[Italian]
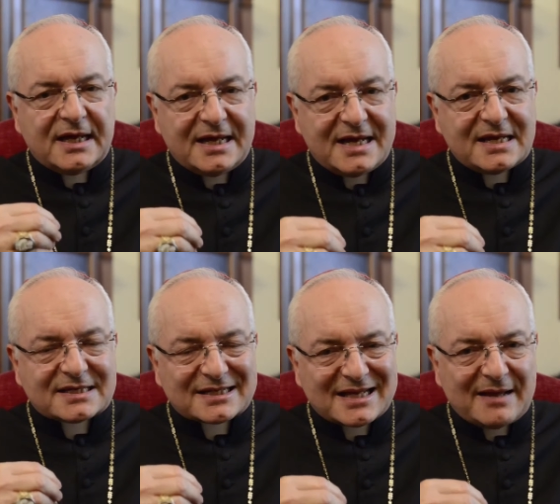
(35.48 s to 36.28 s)
e
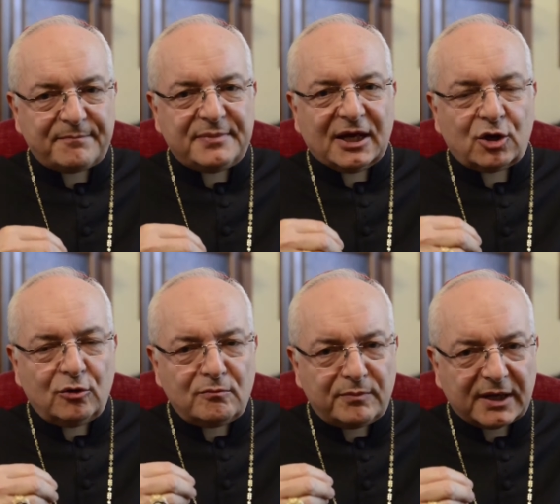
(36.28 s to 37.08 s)
sappia
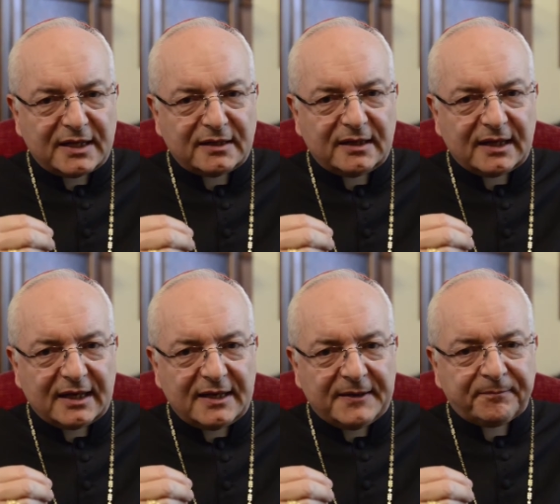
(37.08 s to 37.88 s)

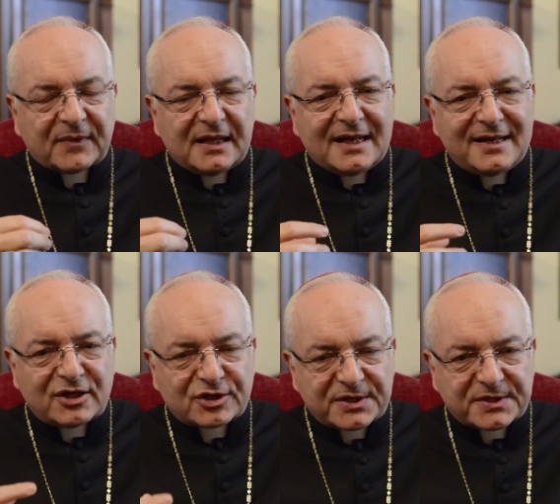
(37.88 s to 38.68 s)
comprendere la
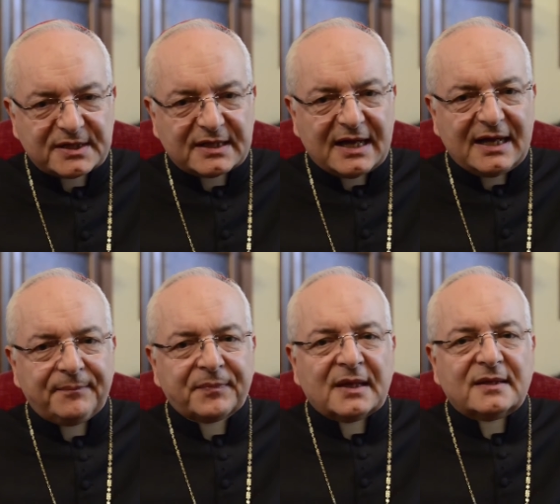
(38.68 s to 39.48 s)

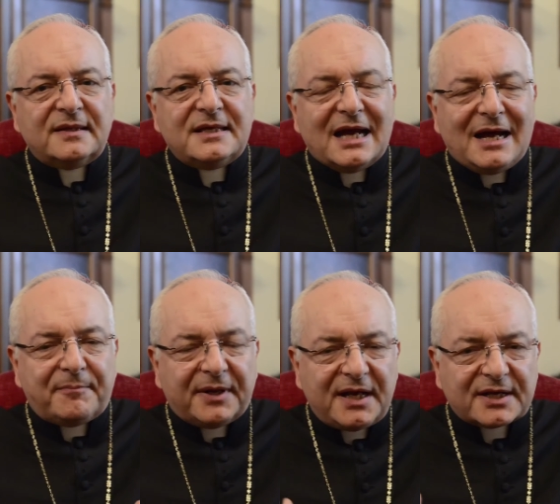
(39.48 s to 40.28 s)
necessità di
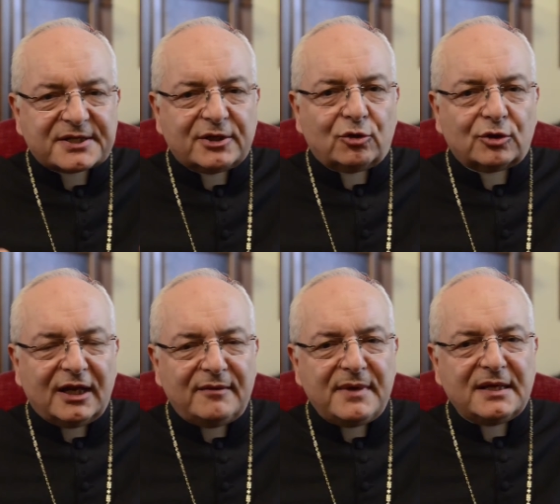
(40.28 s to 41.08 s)
aprirsi
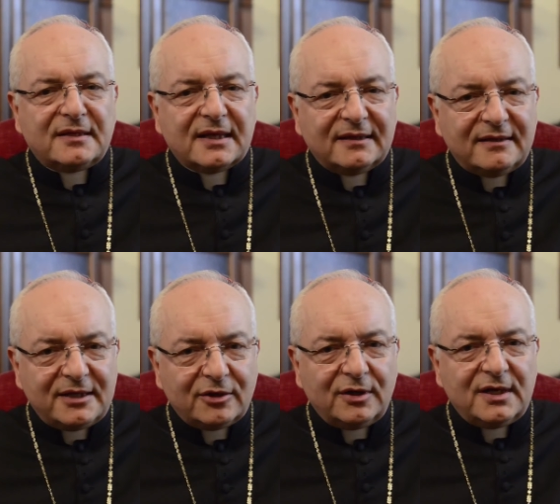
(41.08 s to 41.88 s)
totalmente a
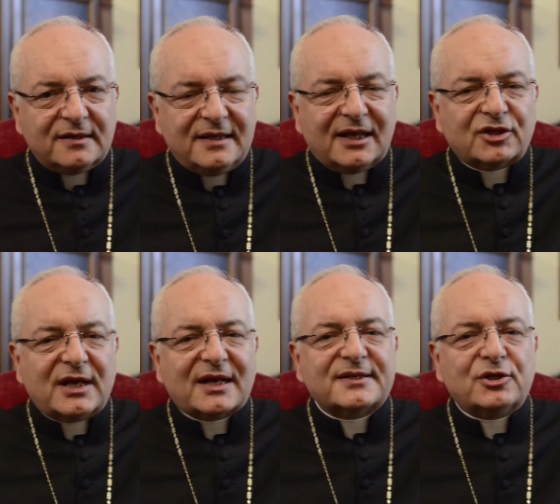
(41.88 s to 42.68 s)
Dio, di
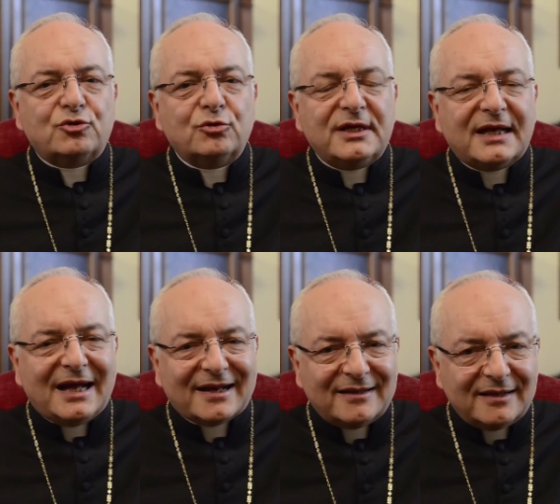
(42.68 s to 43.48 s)
lasciarsi
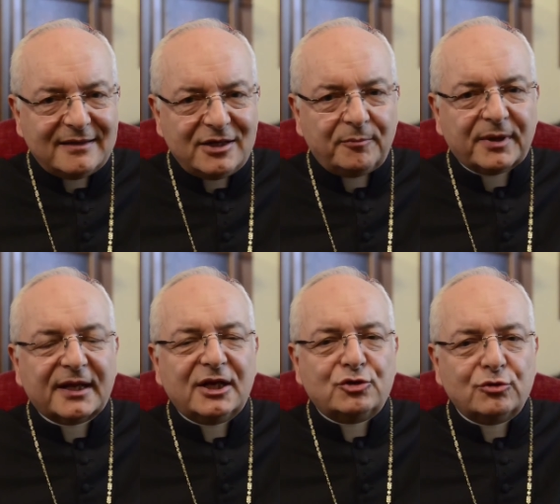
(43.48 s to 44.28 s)
giudicare da Dio
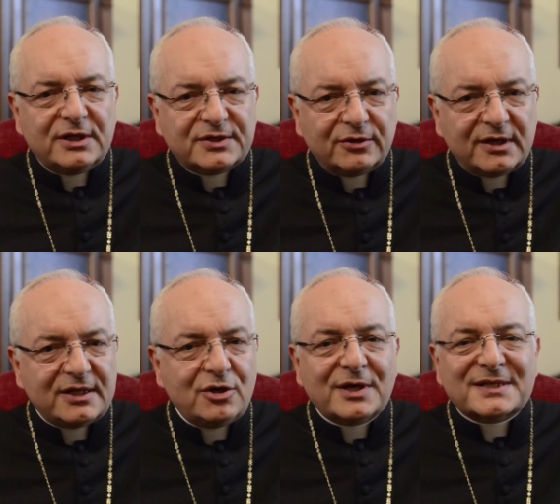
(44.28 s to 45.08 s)
perché il giudizio di
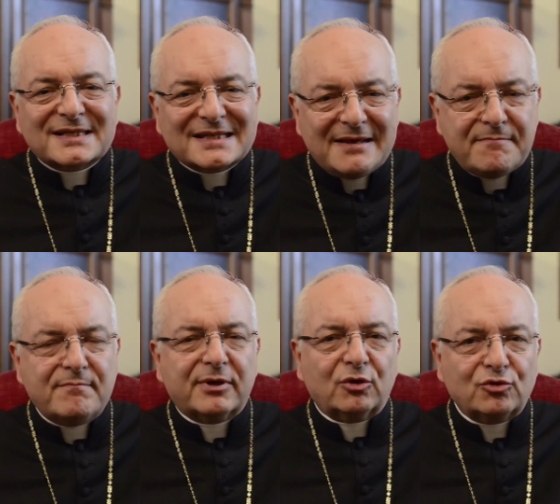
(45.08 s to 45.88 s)
Dio è
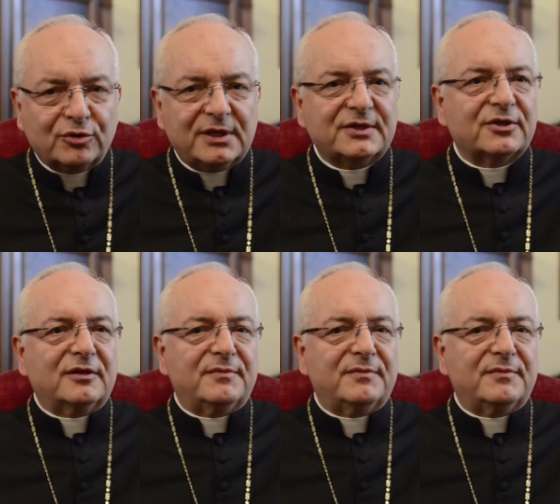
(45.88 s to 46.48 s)
sempre un giudizio di